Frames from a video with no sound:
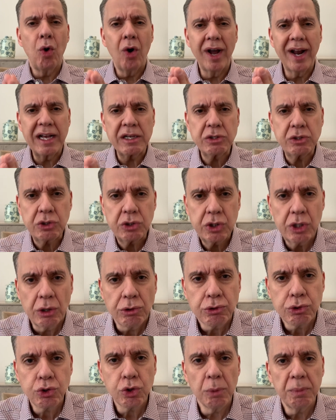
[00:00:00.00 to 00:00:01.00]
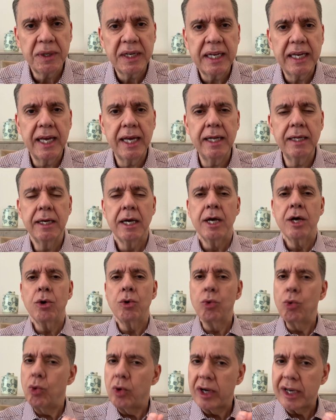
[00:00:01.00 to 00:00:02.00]
oração sobre ele,
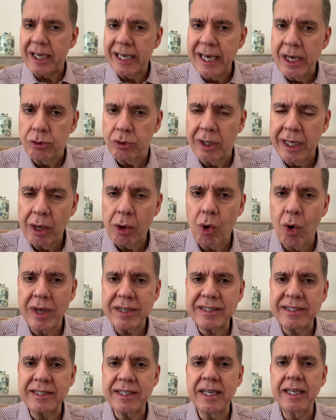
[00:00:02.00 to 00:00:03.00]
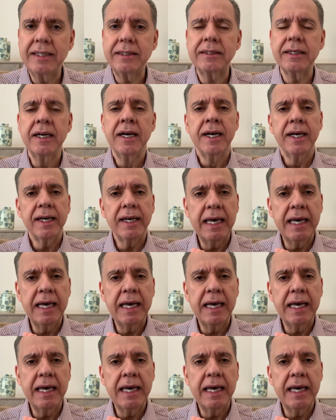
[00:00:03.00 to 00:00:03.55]
unindo lhe com aceite,